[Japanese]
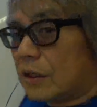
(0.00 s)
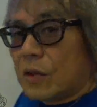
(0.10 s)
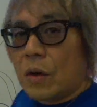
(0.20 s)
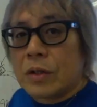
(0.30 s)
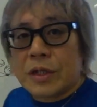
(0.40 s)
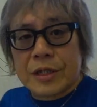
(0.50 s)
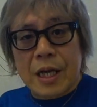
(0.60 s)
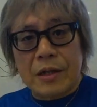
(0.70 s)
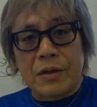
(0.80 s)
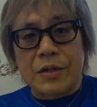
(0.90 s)
4地
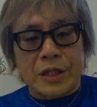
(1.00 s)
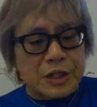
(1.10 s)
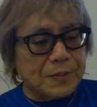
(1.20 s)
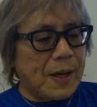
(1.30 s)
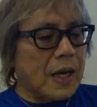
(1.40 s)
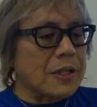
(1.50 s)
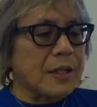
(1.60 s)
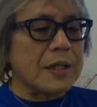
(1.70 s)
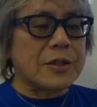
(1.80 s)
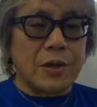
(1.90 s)
点のうち一番風
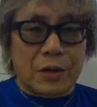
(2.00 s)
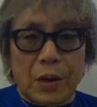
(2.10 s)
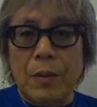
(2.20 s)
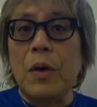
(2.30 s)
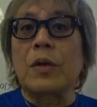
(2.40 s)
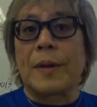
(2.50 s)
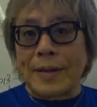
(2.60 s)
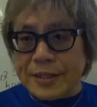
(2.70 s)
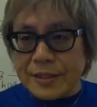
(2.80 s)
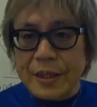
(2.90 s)
が強いこれもよく出ま
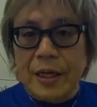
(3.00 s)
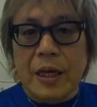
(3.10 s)
す